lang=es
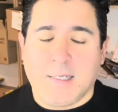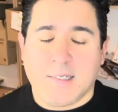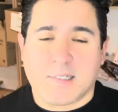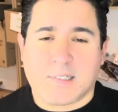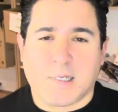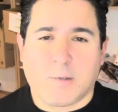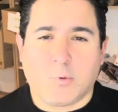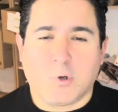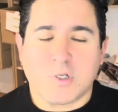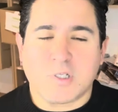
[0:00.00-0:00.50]

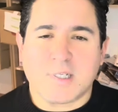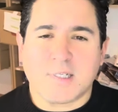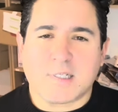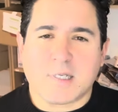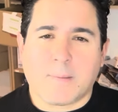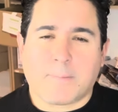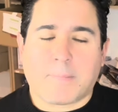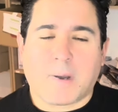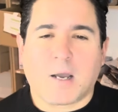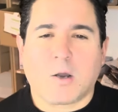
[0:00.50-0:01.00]
Si vos
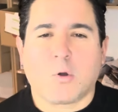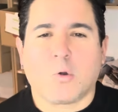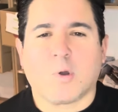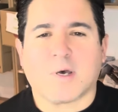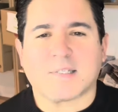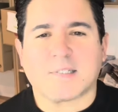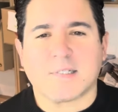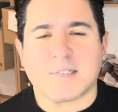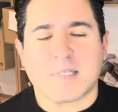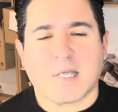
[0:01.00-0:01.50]
ese pago lo
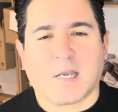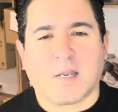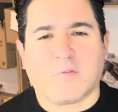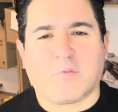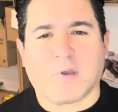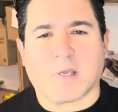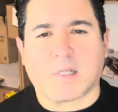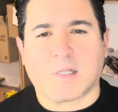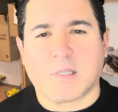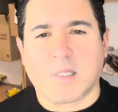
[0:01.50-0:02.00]
haces en
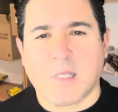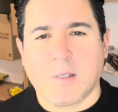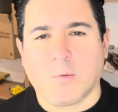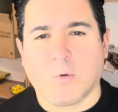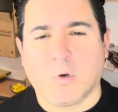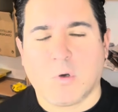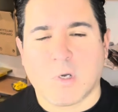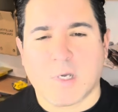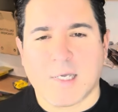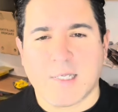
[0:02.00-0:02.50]

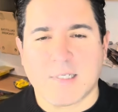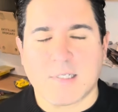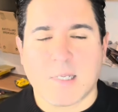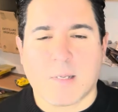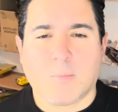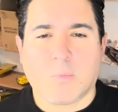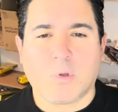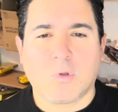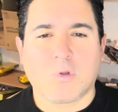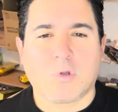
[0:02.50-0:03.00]
efectivo, ese
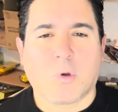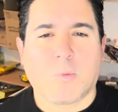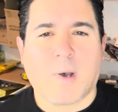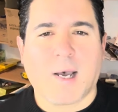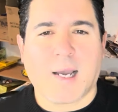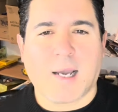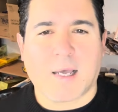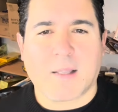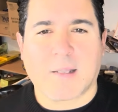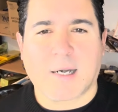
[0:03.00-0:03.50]
monto
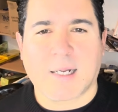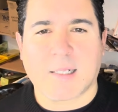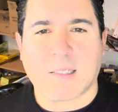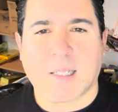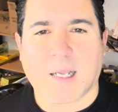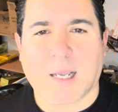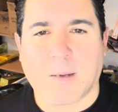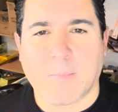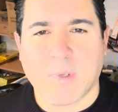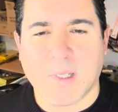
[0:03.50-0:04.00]
baja
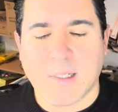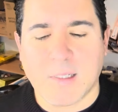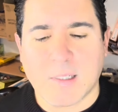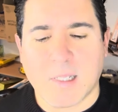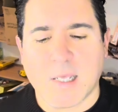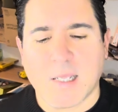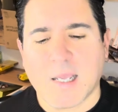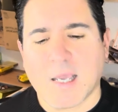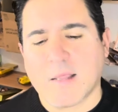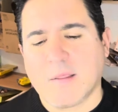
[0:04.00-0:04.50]

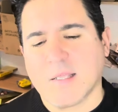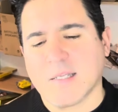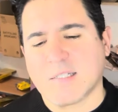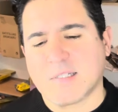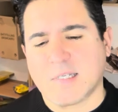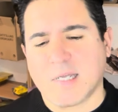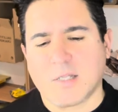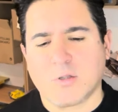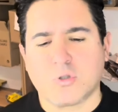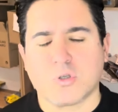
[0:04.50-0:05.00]
drásticamente y es de
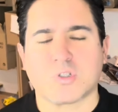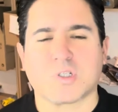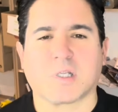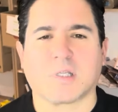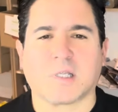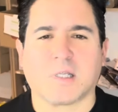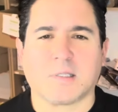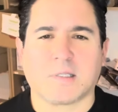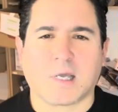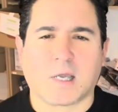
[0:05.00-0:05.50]

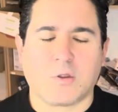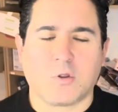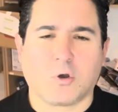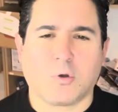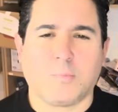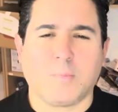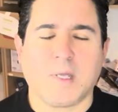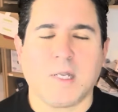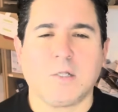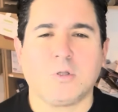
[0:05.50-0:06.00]

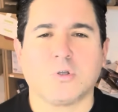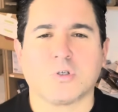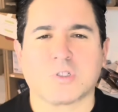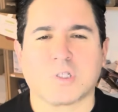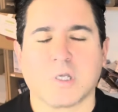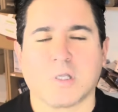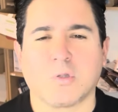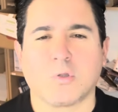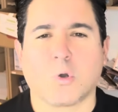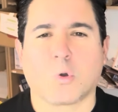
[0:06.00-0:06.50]

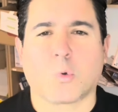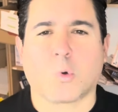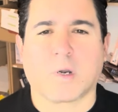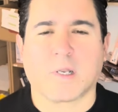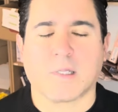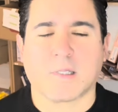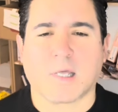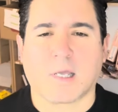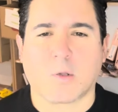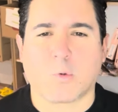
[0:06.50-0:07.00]

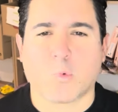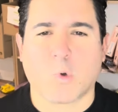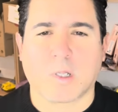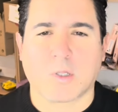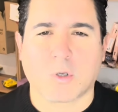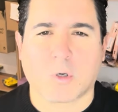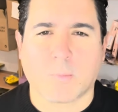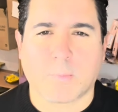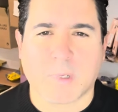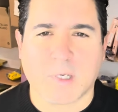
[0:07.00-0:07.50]

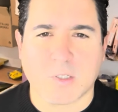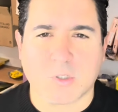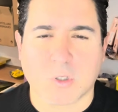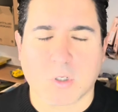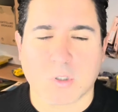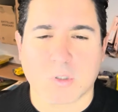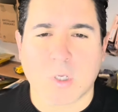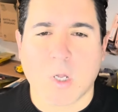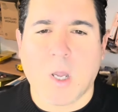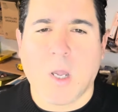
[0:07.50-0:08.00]
172.244
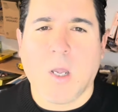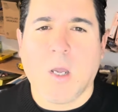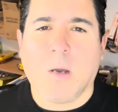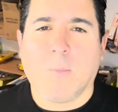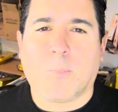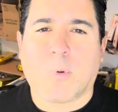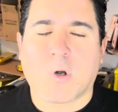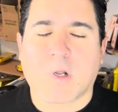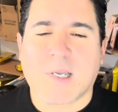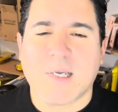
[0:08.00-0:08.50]
pesos.
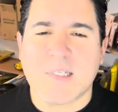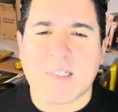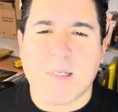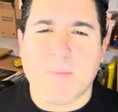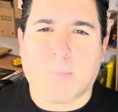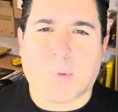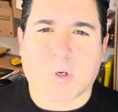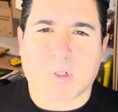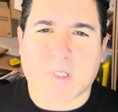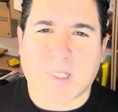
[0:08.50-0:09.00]
¿Por qué es
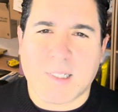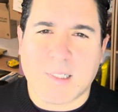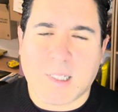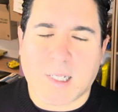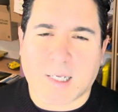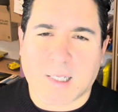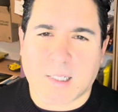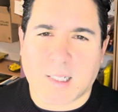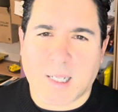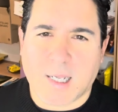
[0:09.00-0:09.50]

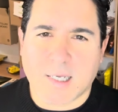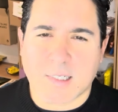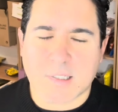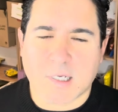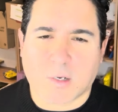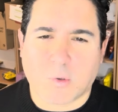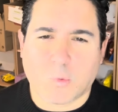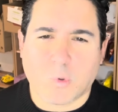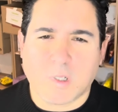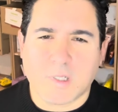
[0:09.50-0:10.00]
importante que tengas
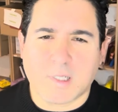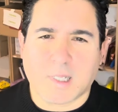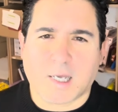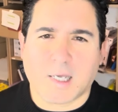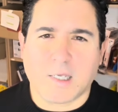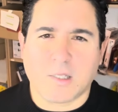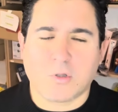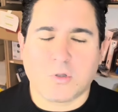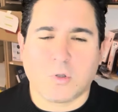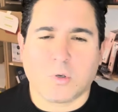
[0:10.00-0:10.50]
en cuenta
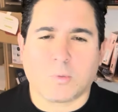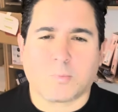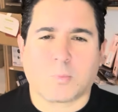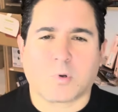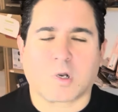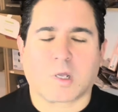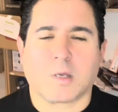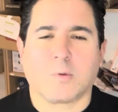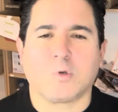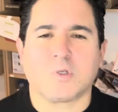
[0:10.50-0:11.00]
esto?
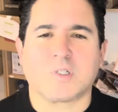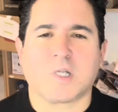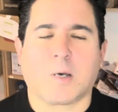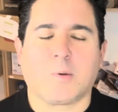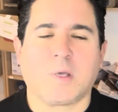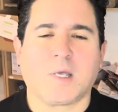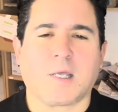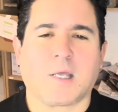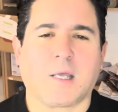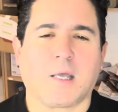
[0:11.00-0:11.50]
Porque vos
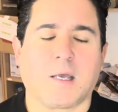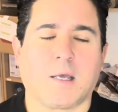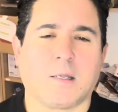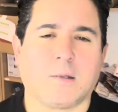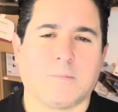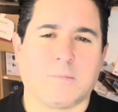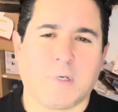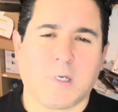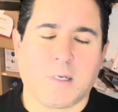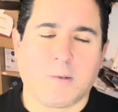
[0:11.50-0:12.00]
sabés que
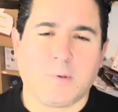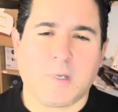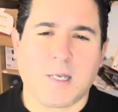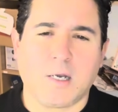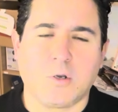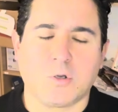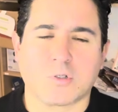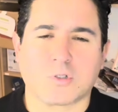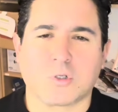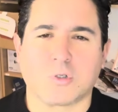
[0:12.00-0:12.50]
ni
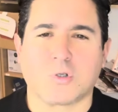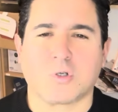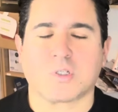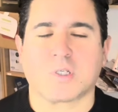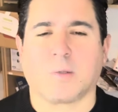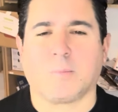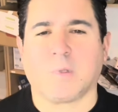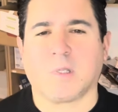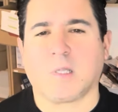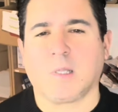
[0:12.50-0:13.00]
bien nosotros
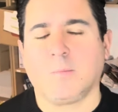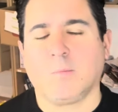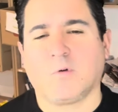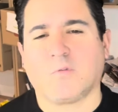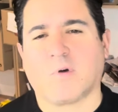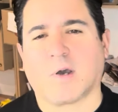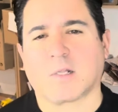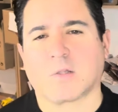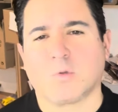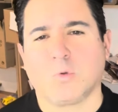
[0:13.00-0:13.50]
emitimos
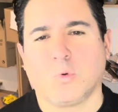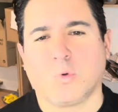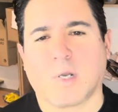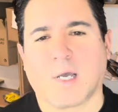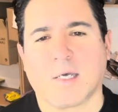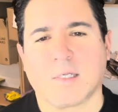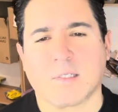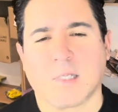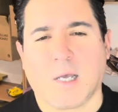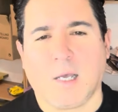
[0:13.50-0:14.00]

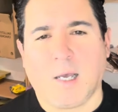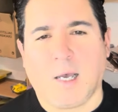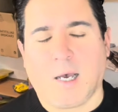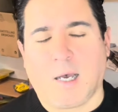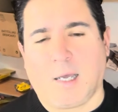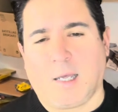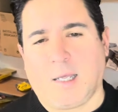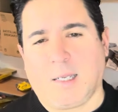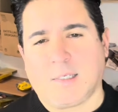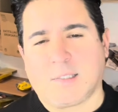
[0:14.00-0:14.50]
facturas,
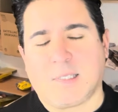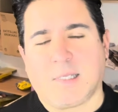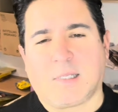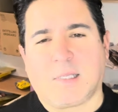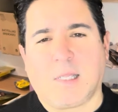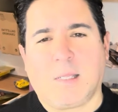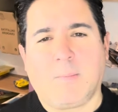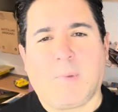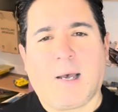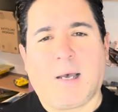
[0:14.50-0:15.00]
el
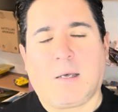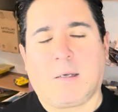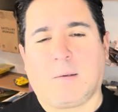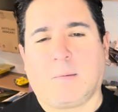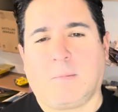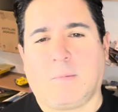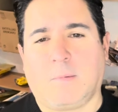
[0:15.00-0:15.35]
sistema